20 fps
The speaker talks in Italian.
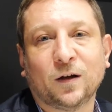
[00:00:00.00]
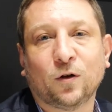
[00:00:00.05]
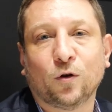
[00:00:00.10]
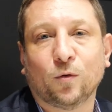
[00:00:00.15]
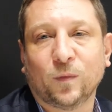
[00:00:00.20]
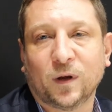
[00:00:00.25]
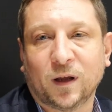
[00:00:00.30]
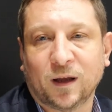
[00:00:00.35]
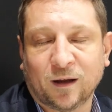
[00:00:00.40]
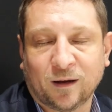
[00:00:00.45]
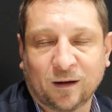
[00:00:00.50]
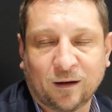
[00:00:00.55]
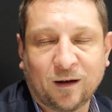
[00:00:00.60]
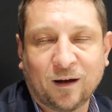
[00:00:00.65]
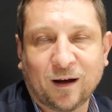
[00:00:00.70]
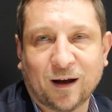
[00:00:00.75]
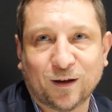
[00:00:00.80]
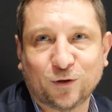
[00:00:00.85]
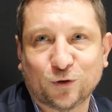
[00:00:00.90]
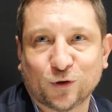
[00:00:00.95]
come
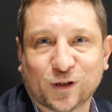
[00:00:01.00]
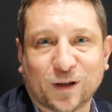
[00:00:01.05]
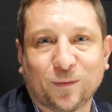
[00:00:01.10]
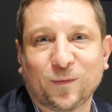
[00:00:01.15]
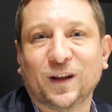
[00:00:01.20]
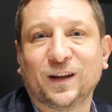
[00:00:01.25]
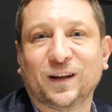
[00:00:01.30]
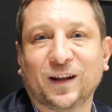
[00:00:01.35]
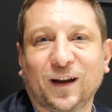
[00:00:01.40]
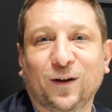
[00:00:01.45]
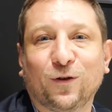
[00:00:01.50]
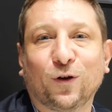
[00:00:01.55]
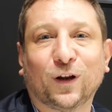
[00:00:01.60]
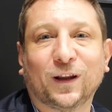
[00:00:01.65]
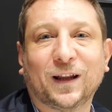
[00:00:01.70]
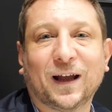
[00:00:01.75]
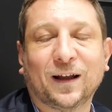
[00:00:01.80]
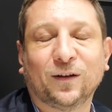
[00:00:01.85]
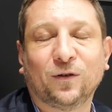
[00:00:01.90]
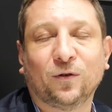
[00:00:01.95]
hai giustamente
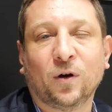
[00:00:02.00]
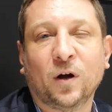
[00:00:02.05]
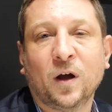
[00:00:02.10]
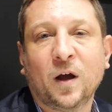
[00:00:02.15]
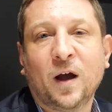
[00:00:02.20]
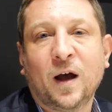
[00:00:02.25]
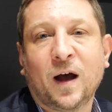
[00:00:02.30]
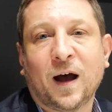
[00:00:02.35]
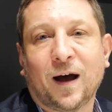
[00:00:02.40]
ricordato